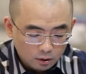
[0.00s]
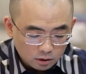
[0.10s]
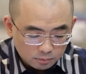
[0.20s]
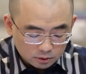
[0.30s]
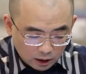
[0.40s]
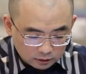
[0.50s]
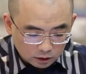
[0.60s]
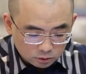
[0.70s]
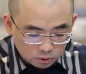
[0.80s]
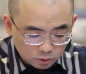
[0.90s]
那么他
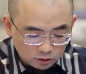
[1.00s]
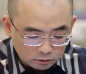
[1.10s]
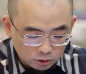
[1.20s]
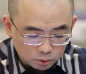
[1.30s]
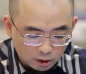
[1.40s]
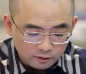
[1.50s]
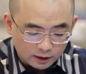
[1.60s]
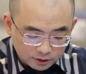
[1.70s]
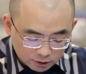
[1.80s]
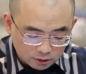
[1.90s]
呢就是说，他说主要违
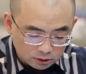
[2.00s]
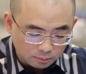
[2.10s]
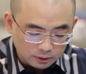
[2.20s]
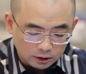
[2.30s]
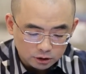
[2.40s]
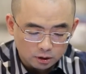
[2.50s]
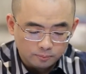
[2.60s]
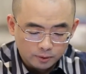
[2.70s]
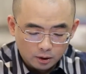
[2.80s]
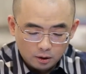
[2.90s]
法事实是什么呢？是
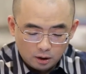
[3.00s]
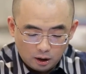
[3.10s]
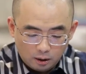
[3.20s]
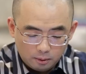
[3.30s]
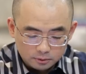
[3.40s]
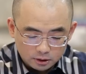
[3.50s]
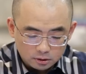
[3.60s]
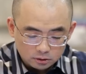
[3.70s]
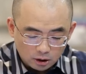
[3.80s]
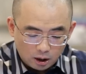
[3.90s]
啊这
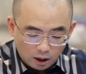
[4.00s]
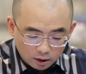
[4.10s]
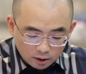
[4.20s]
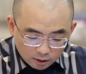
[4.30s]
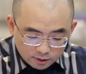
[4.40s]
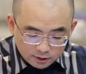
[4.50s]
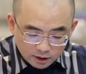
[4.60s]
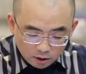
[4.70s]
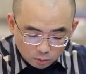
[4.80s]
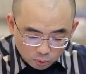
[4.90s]
个叫二零二三
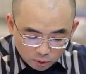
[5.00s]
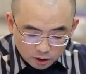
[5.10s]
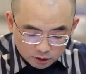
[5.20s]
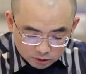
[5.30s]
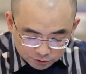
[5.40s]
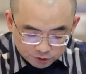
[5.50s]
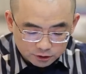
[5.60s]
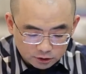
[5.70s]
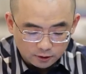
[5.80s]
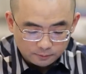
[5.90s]
年五月十
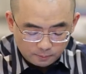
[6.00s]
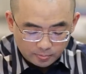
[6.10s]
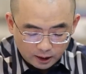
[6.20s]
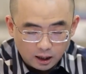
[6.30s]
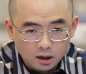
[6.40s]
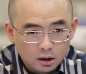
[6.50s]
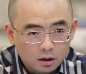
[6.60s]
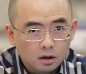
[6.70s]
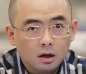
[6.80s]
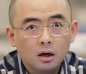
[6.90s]
四日啊，
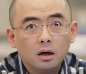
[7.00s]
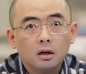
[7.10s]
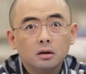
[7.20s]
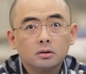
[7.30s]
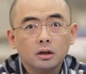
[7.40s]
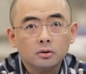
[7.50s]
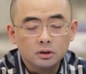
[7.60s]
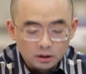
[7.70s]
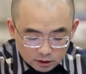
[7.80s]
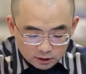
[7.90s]
呃等于就
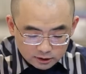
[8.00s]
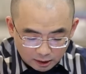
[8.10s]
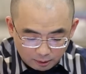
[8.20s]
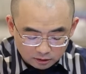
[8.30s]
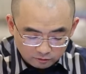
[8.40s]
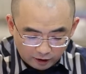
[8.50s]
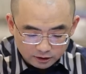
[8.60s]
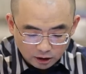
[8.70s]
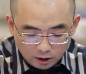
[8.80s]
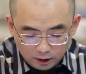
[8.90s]
一个星期前吧，那
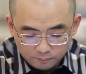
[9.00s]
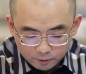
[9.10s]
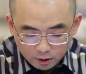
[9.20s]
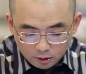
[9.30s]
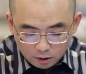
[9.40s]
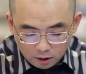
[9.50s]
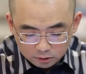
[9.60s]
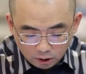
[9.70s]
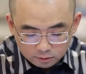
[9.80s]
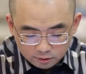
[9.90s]
晚上啊，
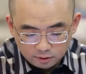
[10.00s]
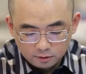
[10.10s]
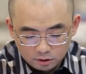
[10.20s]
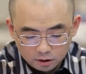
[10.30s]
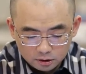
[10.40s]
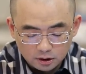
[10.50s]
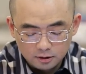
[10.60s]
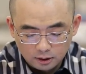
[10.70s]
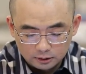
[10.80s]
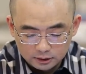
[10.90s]
呃到次日凌晨
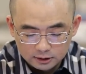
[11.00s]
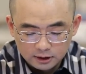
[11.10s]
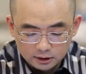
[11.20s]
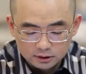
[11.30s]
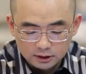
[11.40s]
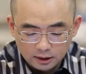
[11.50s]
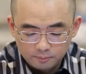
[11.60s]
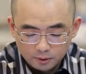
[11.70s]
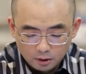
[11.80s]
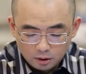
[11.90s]
啊这一夜之间
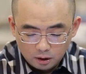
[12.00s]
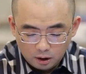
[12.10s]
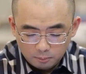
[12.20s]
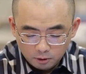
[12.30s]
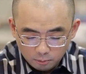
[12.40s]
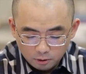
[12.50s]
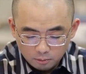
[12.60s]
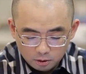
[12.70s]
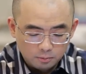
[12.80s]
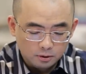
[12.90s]
啊某
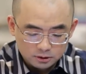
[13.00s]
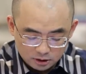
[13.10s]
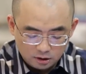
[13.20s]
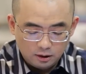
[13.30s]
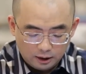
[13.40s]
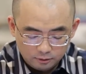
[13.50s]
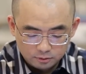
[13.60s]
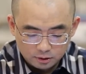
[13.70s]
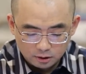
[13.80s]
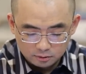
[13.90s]
某某某几人啊
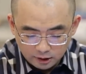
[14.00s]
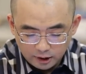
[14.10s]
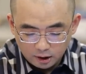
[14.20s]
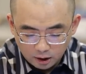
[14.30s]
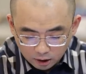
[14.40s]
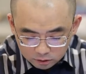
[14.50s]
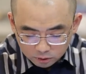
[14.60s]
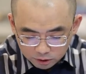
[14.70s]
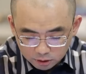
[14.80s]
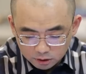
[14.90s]
这个在杭
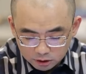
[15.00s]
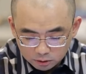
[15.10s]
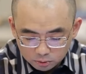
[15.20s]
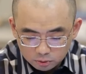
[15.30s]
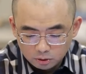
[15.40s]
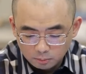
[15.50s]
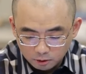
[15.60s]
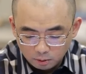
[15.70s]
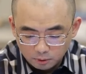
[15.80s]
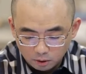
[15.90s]
州市西湖区
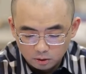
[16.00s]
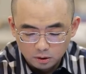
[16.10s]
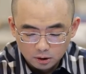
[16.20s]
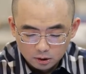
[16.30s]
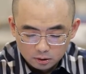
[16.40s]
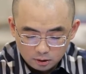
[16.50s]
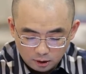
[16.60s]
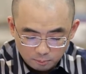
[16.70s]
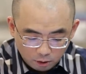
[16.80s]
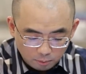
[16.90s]
某某
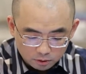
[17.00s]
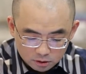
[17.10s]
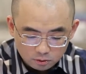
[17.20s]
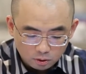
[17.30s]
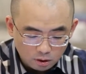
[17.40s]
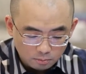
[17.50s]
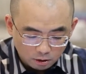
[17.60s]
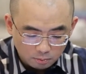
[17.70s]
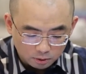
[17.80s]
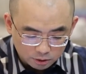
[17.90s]
呃某某新村
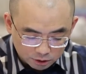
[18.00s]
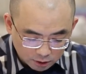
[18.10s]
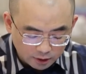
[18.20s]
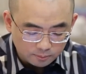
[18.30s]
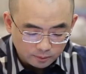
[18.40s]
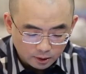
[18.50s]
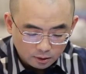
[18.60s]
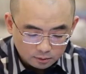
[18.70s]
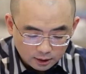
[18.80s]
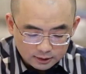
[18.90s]
某某室内
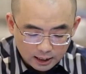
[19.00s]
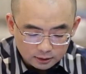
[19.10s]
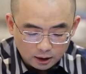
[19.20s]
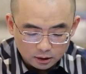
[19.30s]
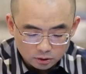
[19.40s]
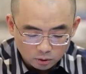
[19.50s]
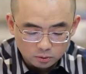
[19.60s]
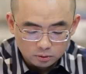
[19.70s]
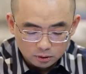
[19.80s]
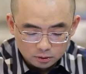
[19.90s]
参加呢
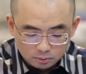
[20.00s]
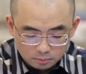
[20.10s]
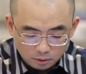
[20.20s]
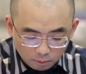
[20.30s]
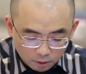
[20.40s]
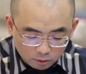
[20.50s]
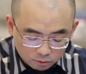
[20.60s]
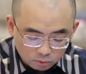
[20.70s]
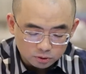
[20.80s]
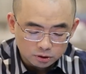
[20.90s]
由某某
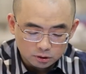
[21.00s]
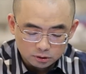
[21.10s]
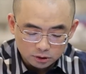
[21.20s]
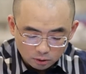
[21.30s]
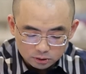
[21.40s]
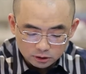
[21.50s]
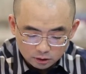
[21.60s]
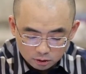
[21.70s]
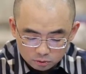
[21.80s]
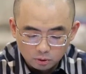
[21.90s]
组织召集
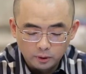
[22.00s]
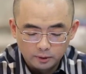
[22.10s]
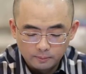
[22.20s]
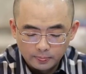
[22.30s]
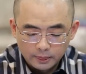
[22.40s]
的这个聚会。